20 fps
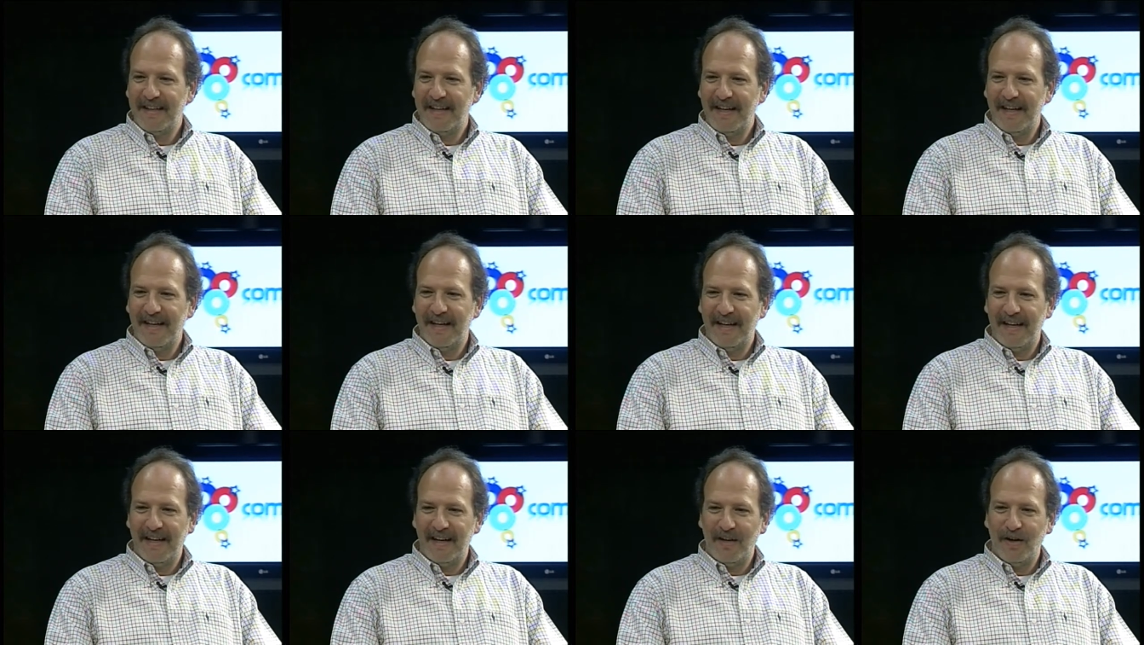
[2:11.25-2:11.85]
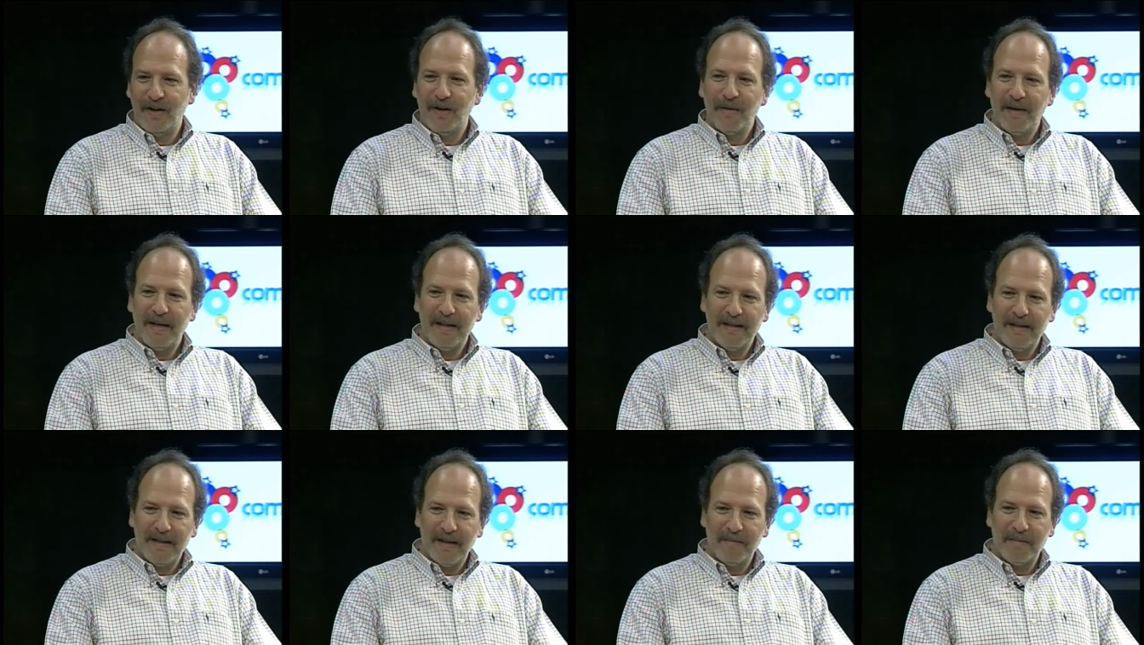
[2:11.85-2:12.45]
Y en el
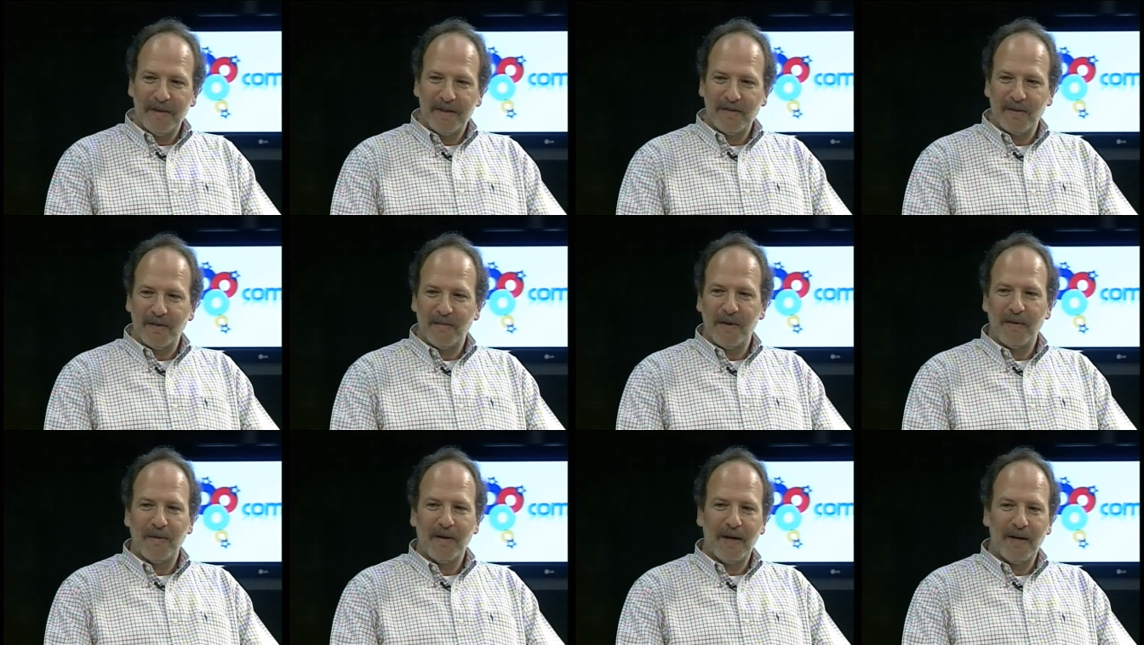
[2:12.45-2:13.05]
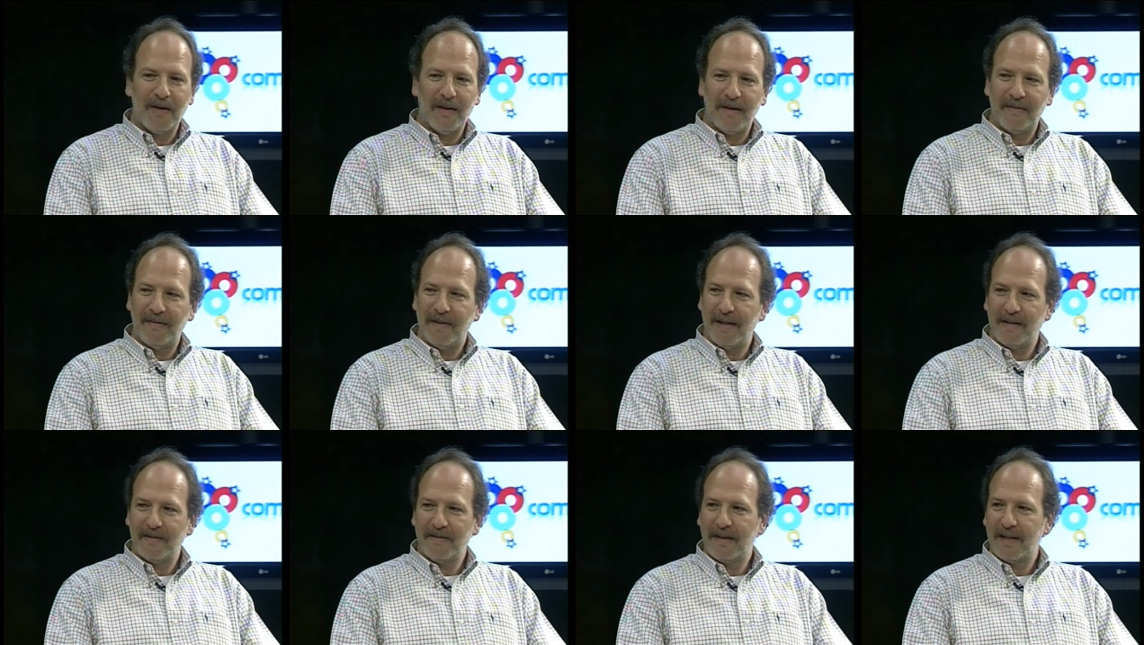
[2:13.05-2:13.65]
90 empiezo como abogado de la
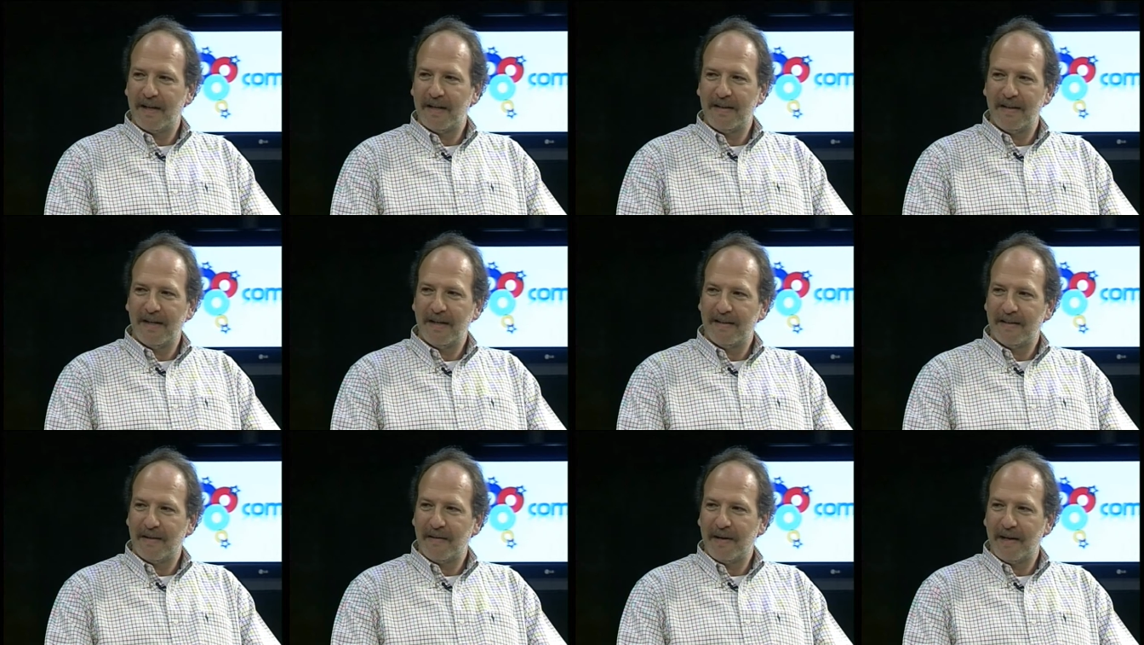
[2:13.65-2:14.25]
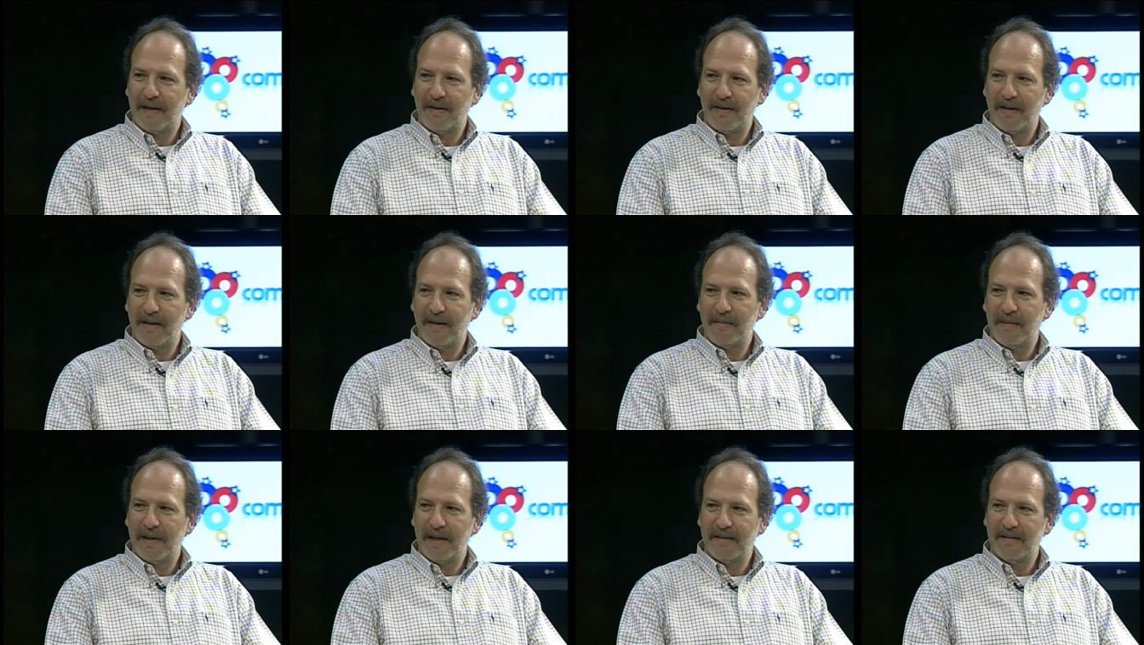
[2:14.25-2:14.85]
Federación Argentina de Trabajadores
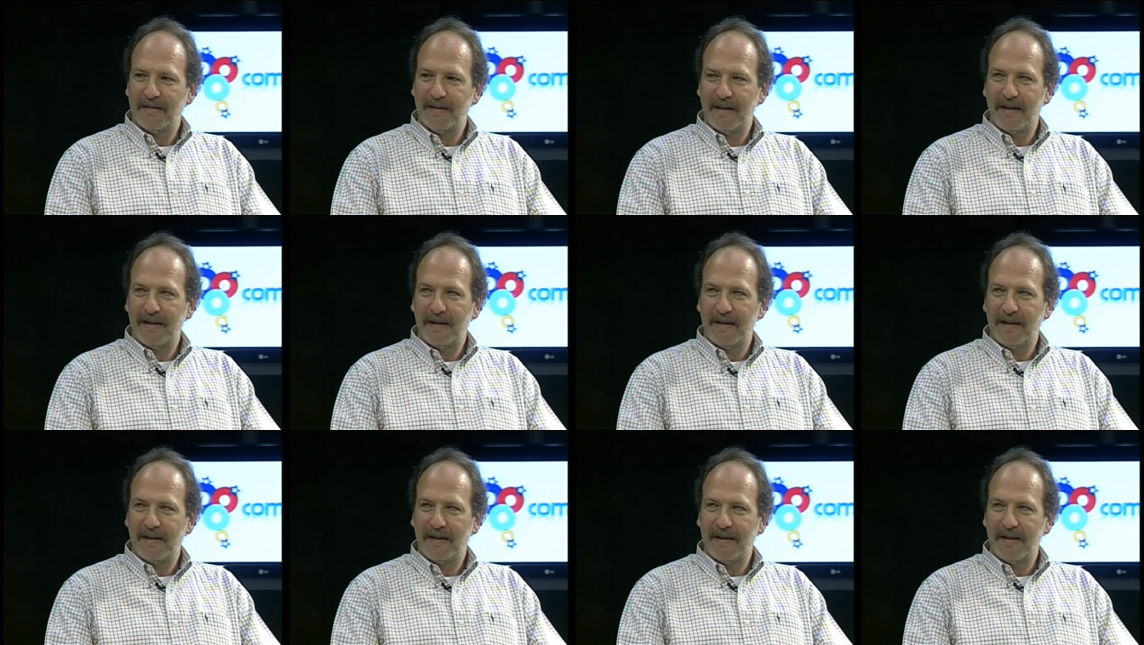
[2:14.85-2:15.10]
de Prensa,